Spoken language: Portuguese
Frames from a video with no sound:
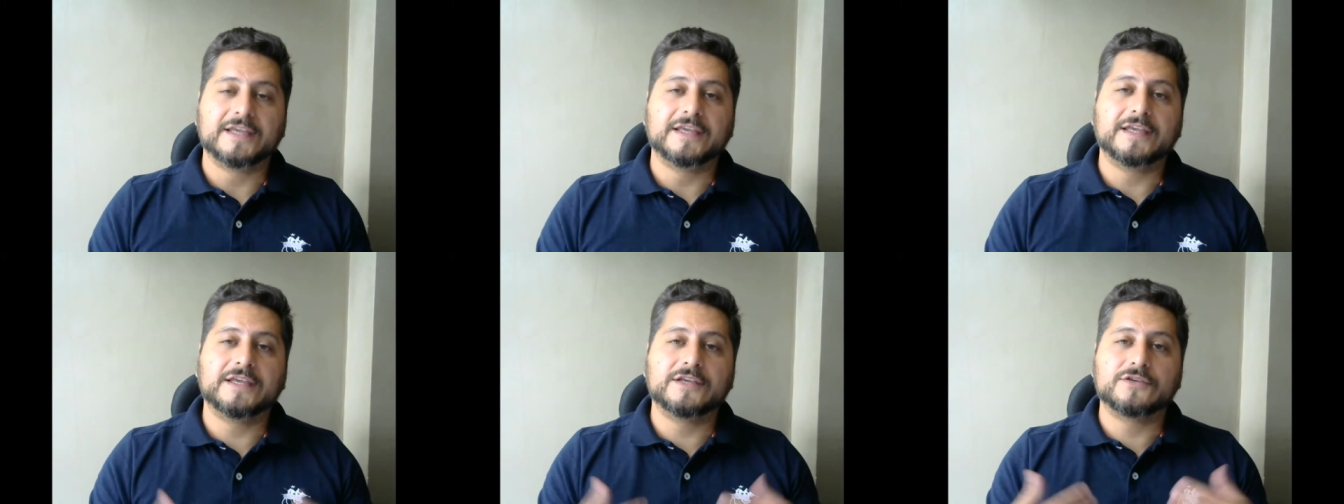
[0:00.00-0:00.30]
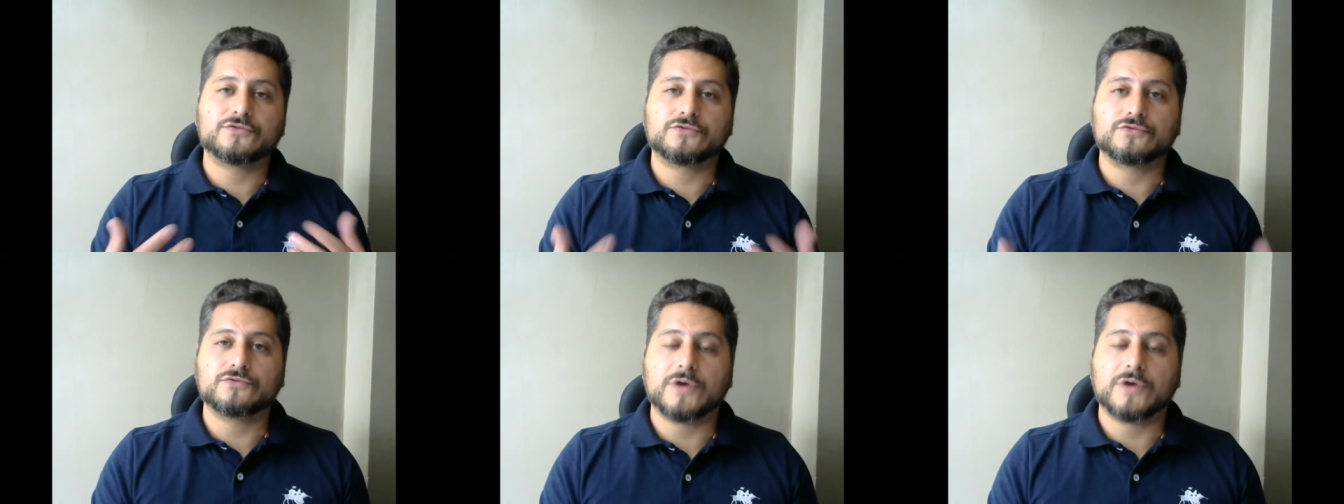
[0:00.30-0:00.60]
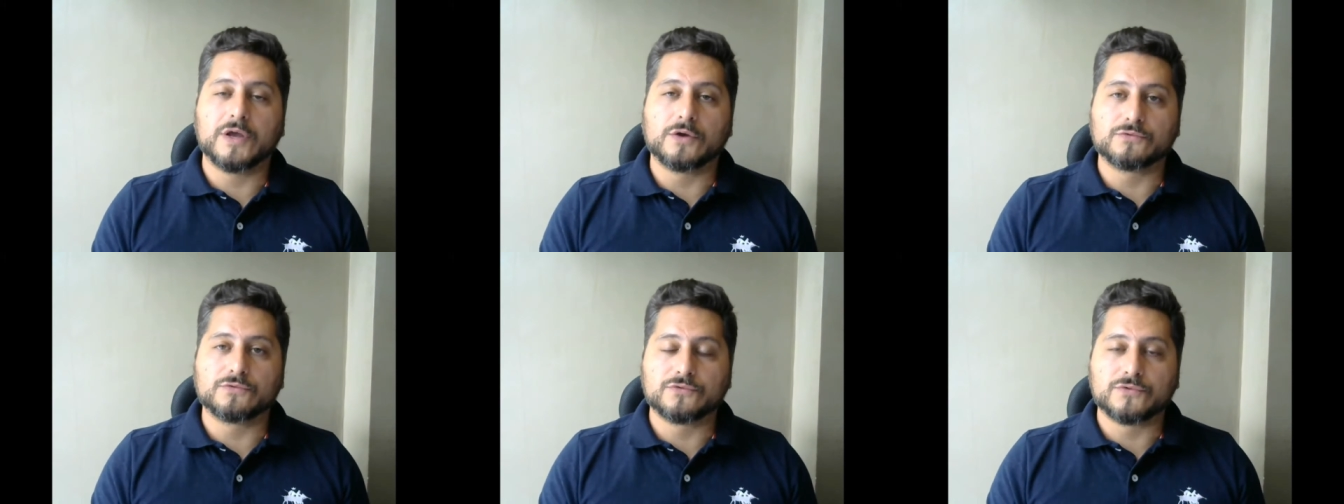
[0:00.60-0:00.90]
isso
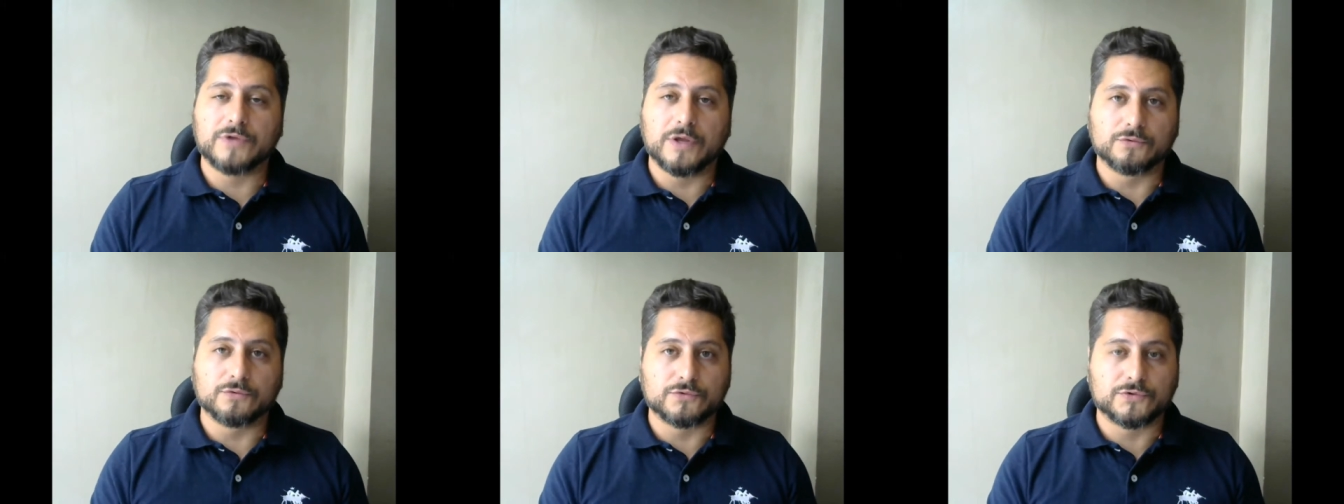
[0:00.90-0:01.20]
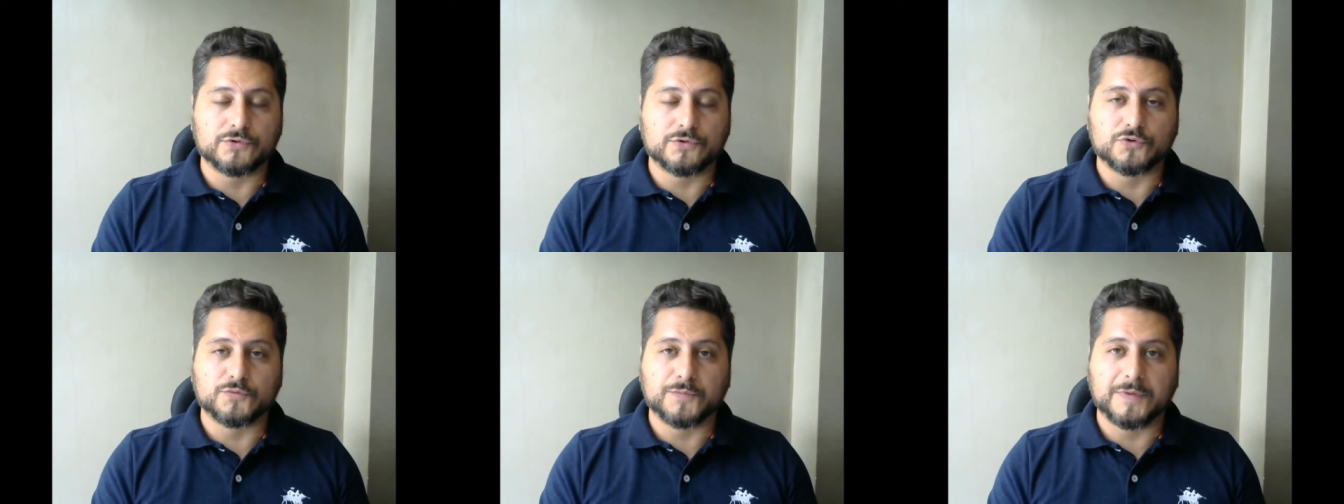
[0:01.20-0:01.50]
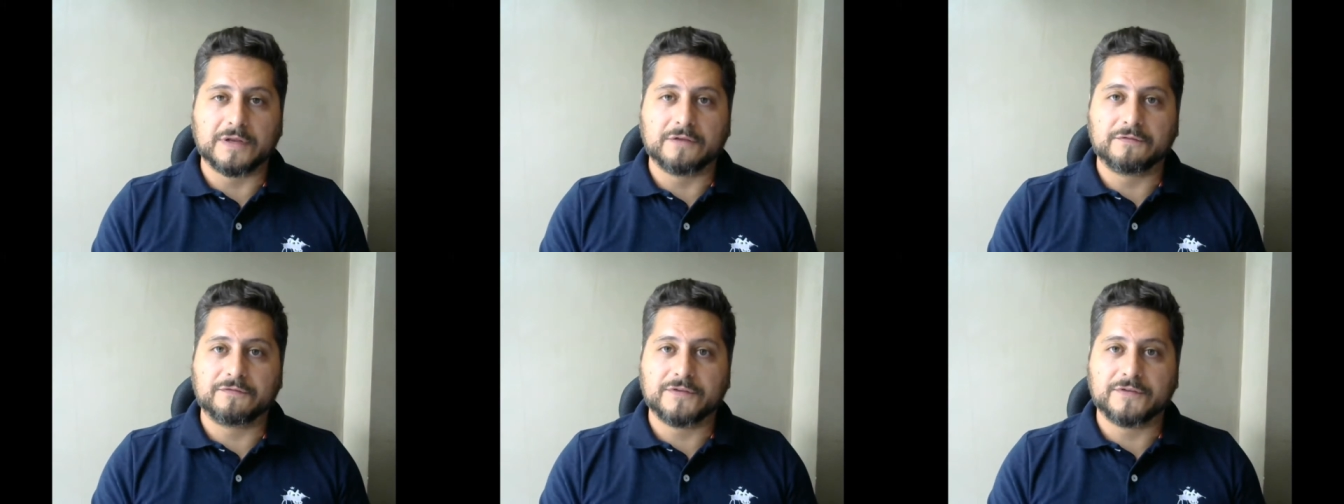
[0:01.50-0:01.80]
é um, do, é um dos seus
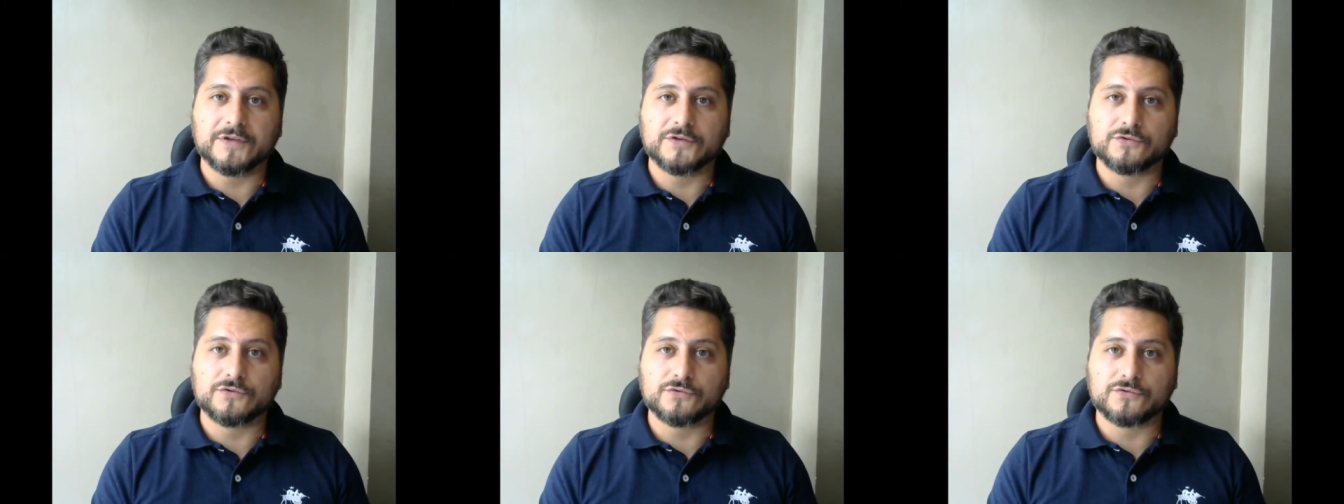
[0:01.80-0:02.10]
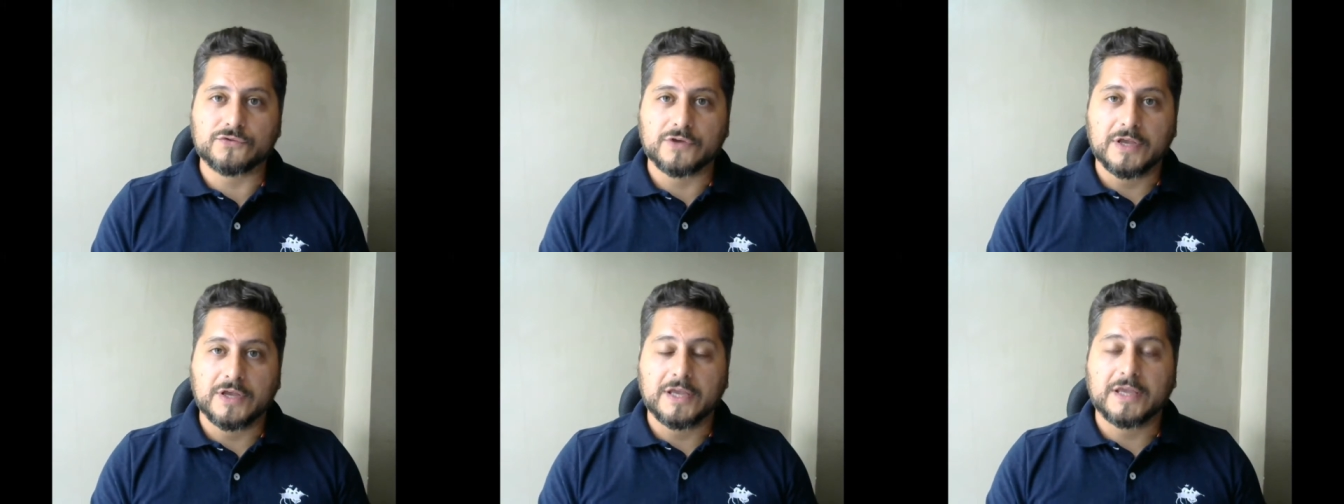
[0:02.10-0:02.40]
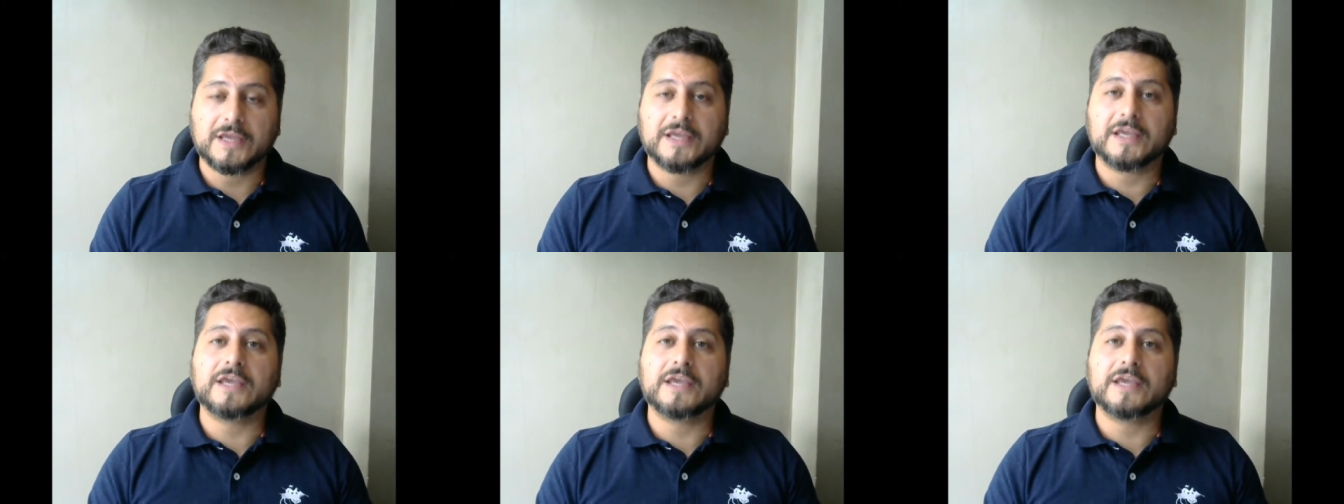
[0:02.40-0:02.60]
benefícios